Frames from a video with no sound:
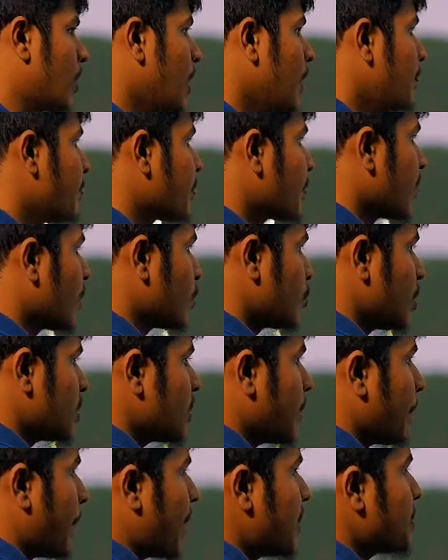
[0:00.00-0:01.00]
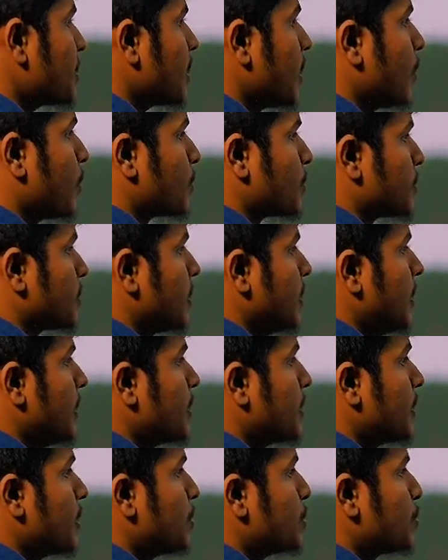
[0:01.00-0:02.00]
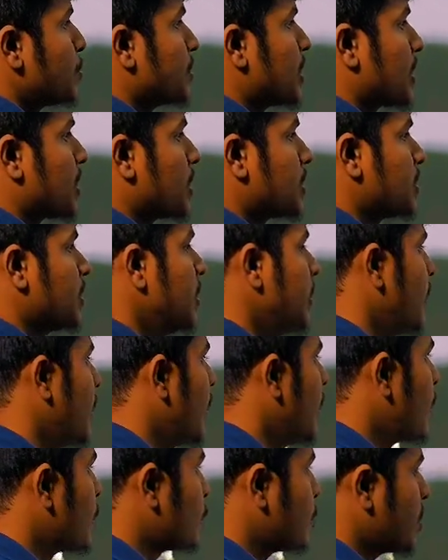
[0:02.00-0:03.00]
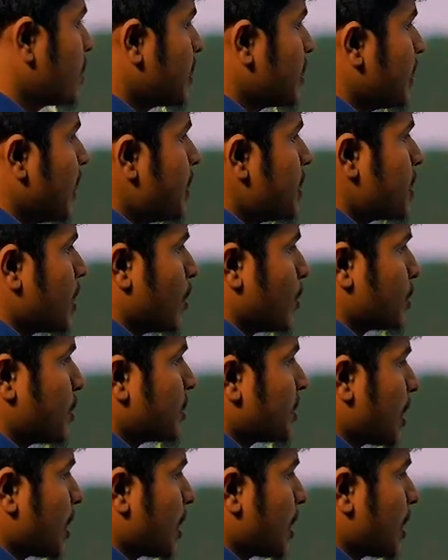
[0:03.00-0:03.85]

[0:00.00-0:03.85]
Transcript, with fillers: ডলার দু সালে হচ্ছে তিনশো সাতাশি সালে হচ্ছে